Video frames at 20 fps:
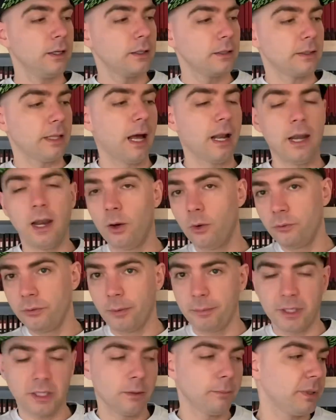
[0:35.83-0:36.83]
dalla
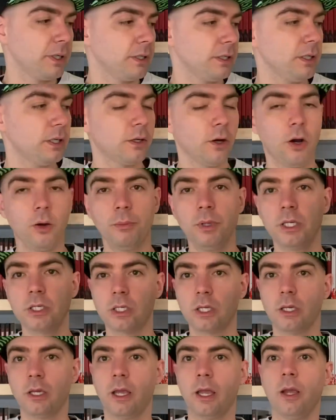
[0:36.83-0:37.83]
ovviamente Panini
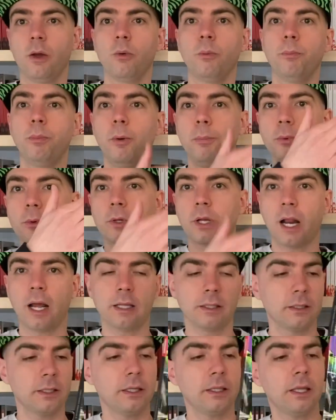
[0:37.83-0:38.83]
Comics, è un po' più
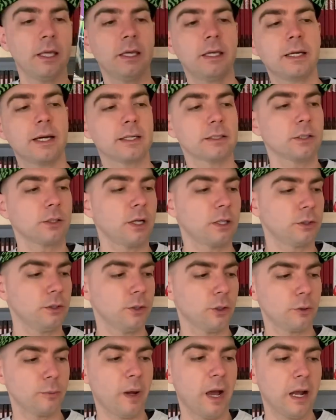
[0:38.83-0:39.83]
grande dei cartonati
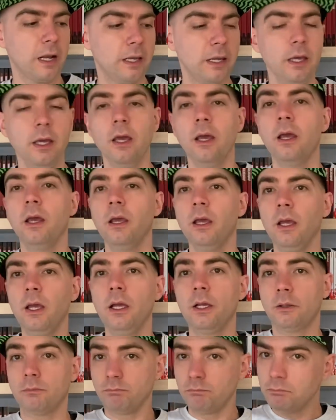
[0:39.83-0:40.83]
normali
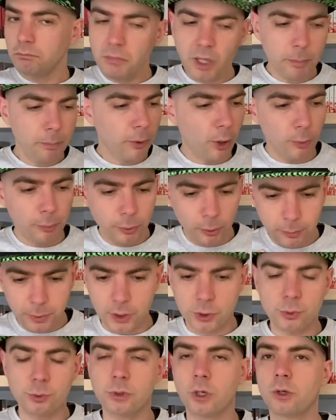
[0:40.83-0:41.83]
e mi è proprio
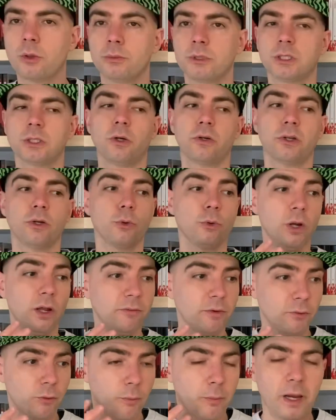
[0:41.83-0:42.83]
piaciuta come storia, non
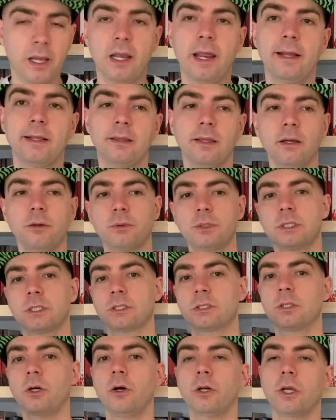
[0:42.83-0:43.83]
l'avevo mai letta, questa
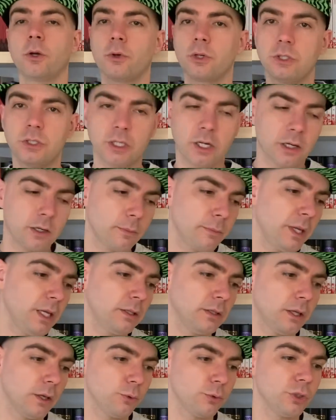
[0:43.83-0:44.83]
storia
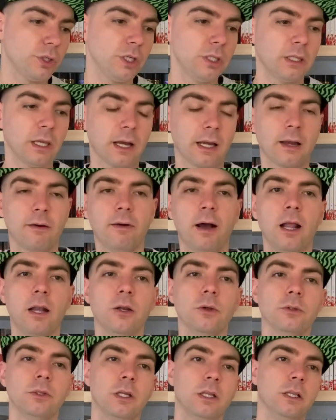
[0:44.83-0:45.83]
originariamente è uscita a
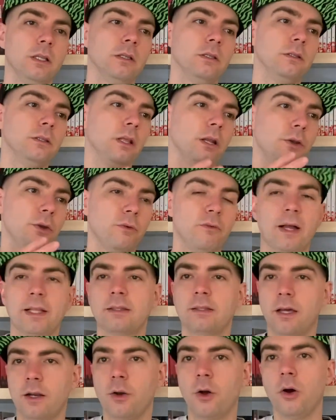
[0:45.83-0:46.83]
cavallo del, del
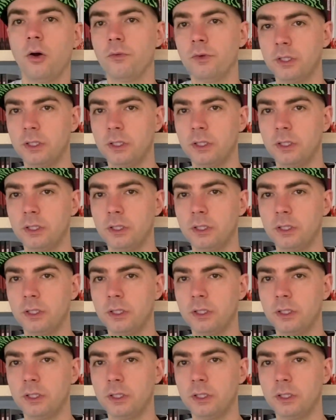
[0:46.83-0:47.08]
99 e